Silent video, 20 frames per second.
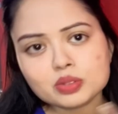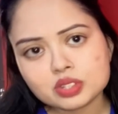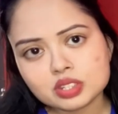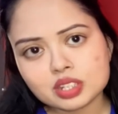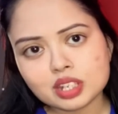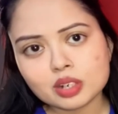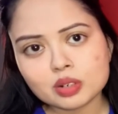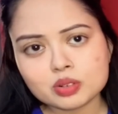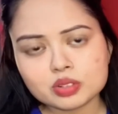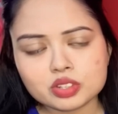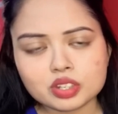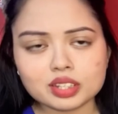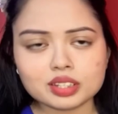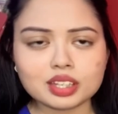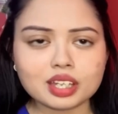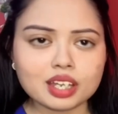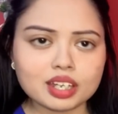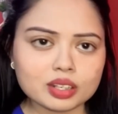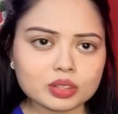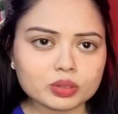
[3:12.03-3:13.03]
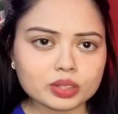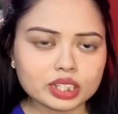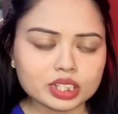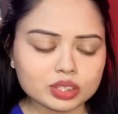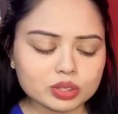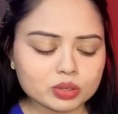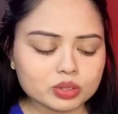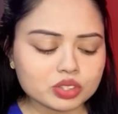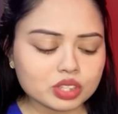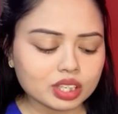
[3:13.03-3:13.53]
गुस्सा हो जाता है
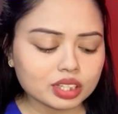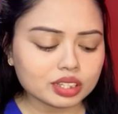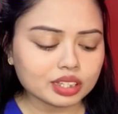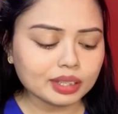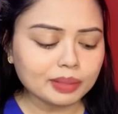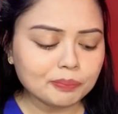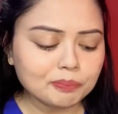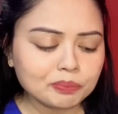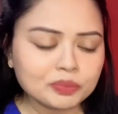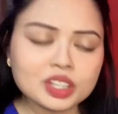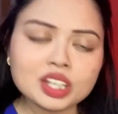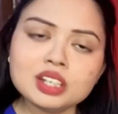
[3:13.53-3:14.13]
एरोगेंट हो जाता है